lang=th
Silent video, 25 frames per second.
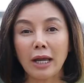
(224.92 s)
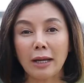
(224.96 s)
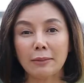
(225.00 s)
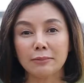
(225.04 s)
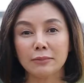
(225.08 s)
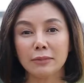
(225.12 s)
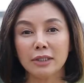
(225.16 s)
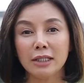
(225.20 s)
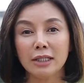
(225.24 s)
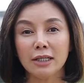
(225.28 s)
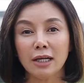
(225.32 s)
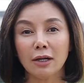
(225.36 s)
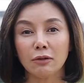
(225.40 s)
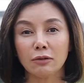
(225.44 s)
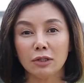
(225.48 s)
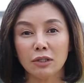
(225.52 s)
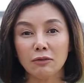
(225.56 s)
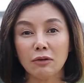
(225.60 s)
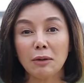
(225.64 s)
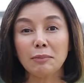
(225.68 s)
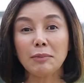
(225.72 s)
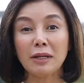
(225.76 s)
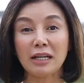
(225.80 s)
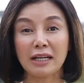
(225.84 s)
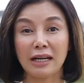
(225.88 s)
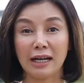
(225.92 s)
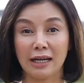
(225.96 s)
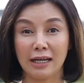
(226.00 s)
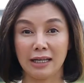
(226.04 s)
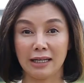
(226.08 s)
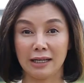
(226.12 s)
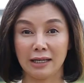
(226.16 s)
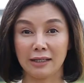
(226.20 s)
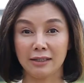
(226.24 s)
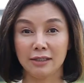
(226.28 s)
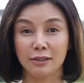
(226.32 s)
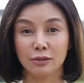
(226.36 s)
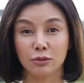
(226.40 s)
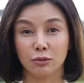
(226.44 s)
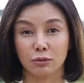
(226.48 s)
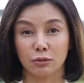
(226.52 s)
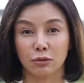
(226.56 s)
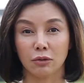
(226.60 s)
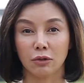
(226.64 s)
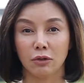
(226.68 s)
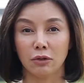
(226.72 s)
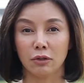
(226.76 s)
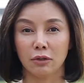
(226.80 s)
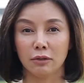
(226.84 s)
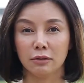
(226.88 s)
แกรมที่เราคิดว่าเป็นไฮไลท์ที่สุด
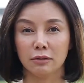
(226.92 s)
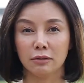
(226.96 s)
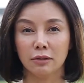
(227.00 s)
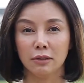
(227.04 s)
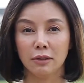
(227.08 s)
ของ